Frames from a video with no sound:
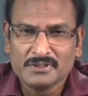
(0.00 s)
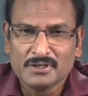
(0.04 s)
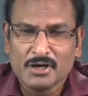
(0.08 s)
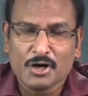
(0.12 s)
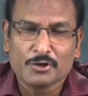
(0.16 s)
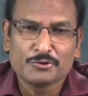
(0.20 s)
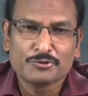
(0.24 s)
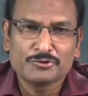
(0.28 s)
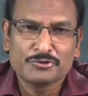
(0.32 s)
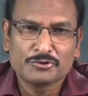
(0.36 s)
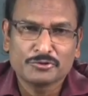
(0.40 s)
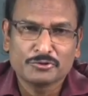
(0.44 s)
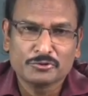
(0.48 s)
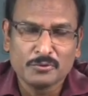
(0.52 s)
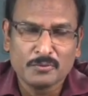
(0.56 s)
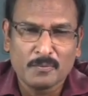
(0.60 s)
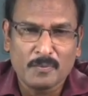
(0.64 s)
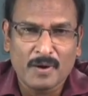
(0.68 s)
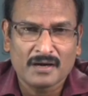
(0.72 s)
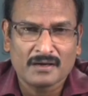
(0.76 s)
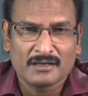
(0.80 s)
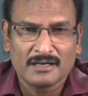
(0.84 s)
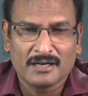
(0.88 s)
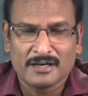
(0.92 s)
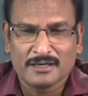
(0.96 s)
అరుస్తూ
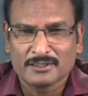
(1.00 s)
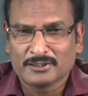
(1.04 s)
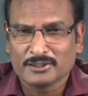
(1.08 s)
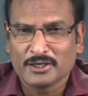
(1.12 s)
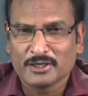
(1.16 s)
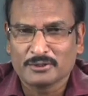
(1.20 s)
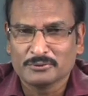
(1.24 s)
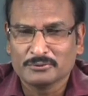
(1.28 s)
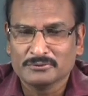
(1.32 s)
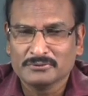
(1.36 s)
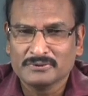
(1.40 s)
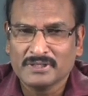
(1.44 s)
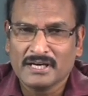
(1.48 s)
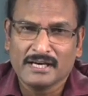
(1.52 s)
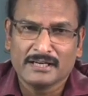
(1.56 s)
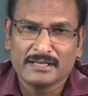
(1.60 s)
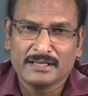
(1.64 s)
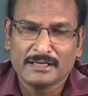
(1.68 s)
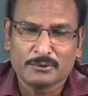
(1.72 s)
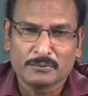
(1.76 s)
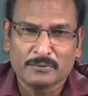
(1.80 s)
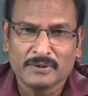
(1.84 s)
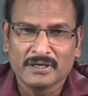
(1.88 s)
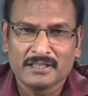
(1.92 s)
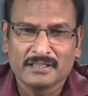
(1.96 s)
మాట్లాడతారు
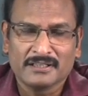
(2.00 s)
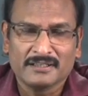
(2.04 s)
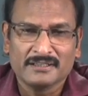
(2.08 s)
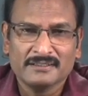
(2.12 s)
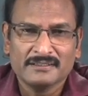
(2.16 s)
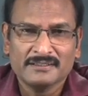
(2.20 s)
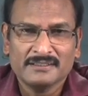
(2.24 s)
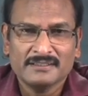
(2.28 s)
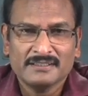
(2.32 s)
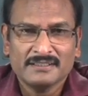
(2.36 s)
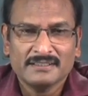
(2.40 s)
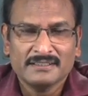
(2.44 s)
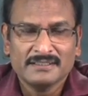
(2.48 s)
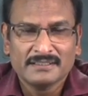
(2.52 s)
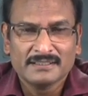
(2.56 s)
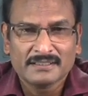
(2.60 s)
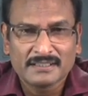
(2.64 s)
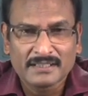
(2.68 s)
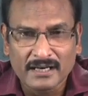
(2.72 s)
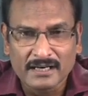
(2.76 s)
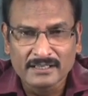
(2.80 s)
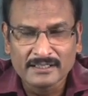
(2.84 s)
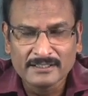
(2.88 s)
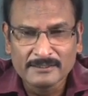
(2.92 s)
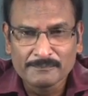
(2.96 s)
అనేటువంటిది
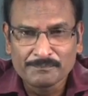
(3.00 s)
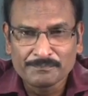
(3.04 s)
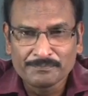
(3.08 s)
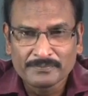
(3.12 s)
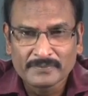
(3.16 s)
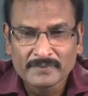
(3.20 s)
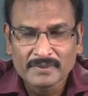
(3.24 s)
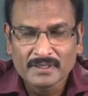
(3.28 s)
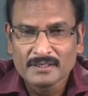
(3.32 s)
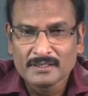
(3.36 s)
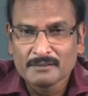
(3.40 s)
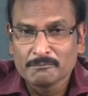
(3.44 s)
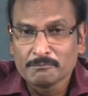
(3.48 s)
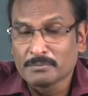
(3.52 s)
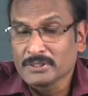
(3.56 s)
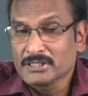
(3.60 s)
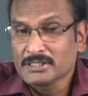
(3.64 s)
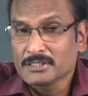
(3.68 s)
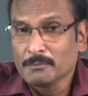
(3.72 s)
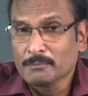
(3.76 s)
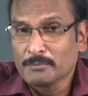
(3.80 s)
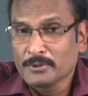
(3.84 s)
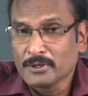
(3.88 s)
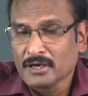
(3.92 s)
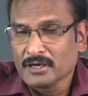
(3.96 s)
కానీ
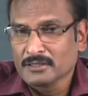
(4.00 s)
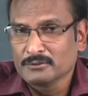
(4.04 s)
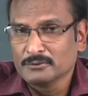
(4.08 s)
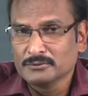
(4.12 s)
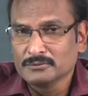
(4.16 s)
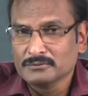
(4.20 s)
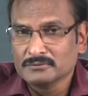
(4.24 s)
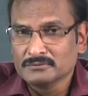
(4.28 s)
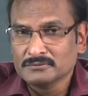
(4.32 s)
బిషప్ గారు